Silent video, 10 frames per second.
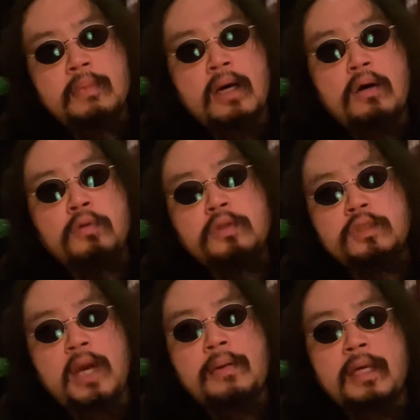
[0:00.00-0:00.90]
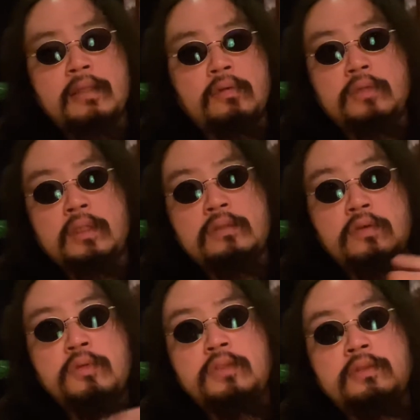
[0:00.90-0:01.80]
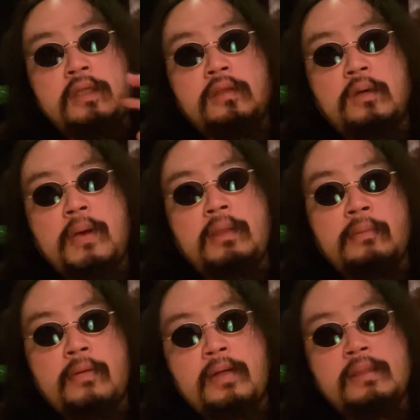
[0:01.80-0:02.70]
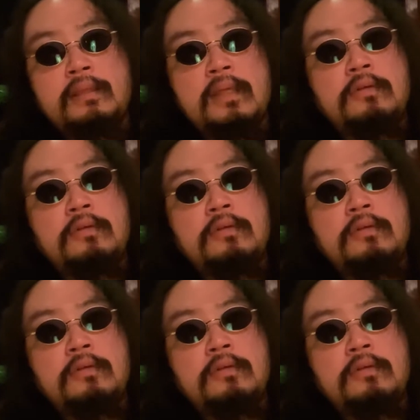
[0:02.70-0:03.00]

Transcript: お肉食べたいということで、そのお肉屋とかまた回って、